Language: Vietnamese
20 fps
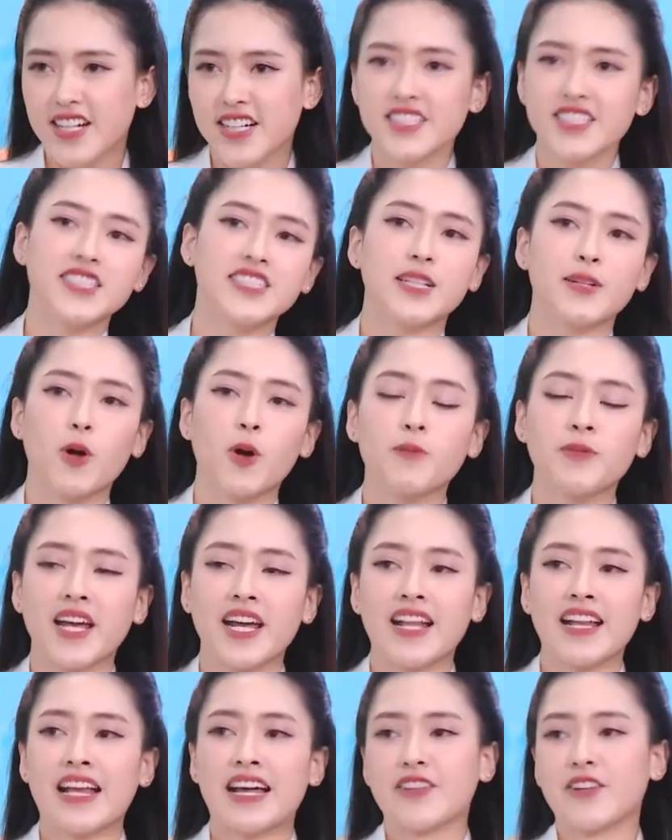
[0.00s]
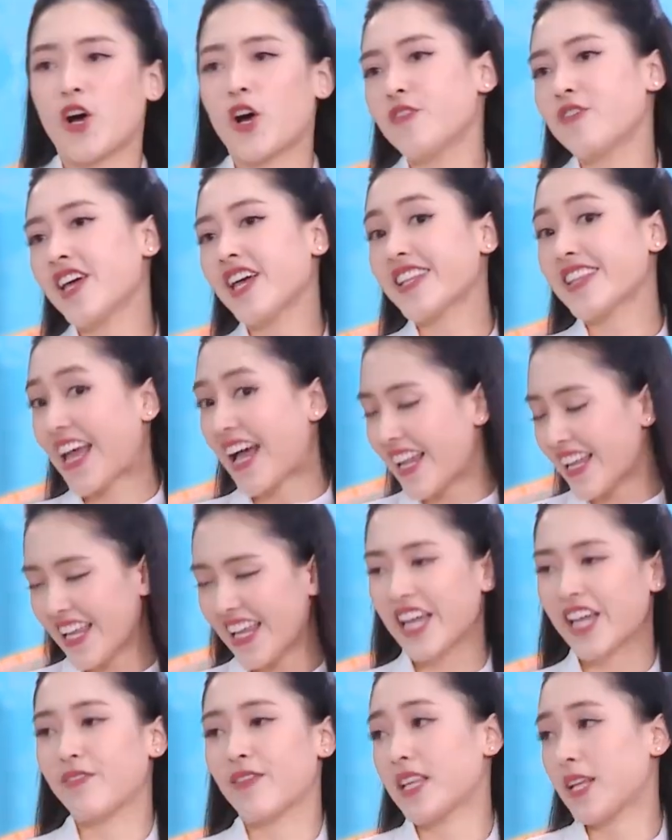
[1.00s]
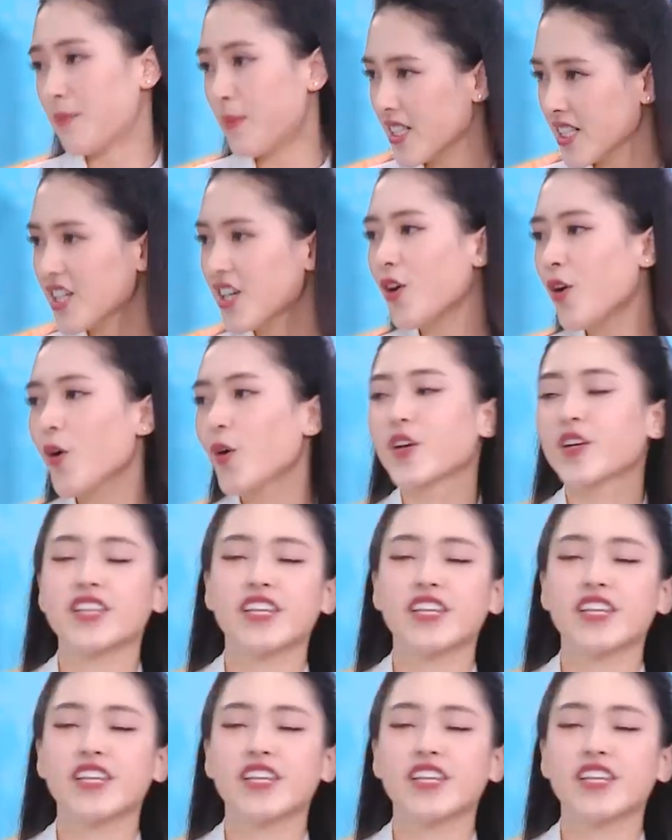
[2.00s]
Nhân dịp hôm nay là nói về tài lẻ và nắm bắt cơ hội